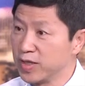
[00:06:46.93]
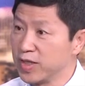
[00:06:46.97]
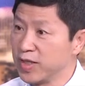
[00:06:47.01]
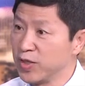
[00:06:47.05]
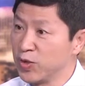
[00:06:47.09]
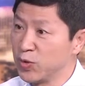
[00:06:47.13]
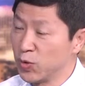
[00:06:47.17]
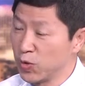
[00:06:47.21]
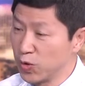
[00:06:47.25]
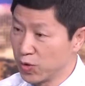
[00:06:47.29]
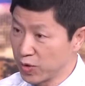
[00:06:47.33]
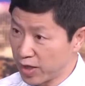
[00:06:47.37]
你
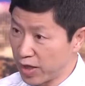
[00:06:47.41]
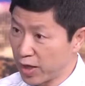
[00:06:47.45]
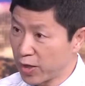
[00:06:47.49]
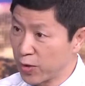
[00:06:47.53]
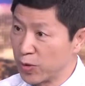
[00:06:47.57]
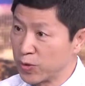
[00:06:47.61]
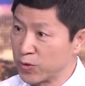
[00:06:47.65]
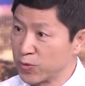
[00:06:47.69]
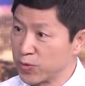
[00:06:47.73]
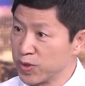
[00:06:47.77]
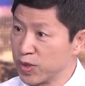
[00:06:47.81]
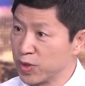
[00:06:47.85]
如果贷
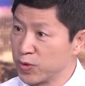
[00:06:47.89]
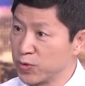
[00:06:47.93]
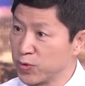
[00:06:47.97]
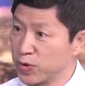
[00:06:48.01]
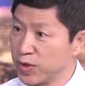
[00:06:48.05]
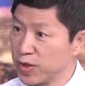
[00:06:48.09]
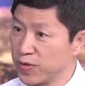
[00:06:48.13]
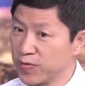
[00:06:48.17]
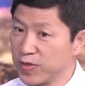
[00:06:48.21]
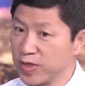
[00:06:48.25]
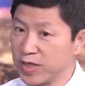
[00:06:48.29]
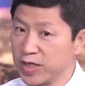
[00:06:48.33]
款中间出
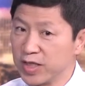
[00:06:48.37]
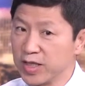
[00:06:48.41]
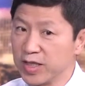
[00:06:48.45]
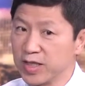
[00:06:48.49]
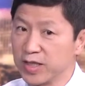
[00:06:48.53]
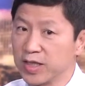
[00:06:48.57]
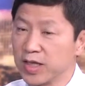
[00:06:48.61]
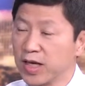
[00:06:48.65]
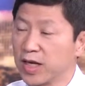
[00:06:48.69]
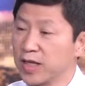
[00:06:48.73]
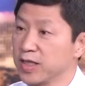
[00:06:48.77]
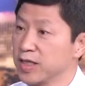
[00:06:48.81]
现问
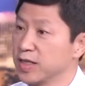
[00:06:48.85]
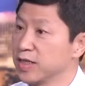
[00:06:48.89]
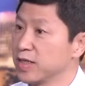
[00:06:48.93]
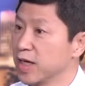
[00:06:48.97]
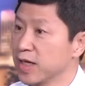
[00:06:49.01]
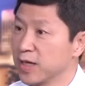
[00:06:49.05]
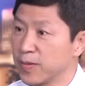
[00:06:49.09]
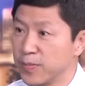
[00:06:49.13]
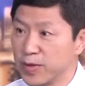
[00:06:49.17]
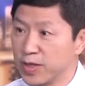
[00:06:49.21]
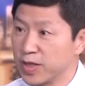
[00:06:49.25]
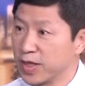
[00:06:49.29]
题，那你
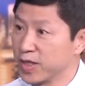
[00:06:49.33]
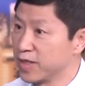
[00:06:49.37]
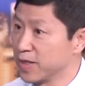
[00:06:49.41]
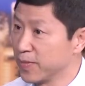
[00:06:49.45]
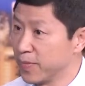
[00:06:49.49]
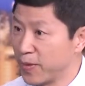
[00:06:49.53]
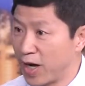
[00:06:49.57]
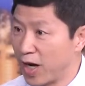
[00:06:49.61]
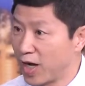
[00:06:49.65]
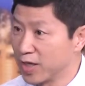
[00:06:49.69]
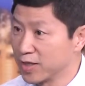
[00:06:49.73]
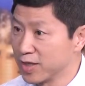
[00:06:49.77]
三个 percent
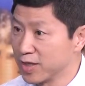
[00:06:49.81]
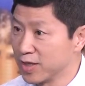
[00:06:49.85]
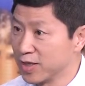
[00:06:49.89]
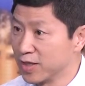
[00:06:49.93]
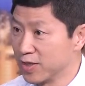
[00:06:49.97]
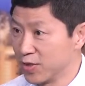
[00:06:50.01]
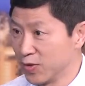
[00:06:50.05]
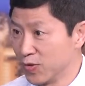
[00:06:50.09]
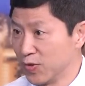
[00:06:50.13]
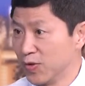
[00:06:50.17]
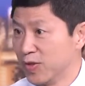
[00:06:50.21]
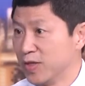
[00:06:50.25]
deposit
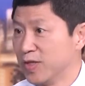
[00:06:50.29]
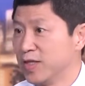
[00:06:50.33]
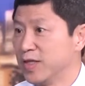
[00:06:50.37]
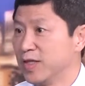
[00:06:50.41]
就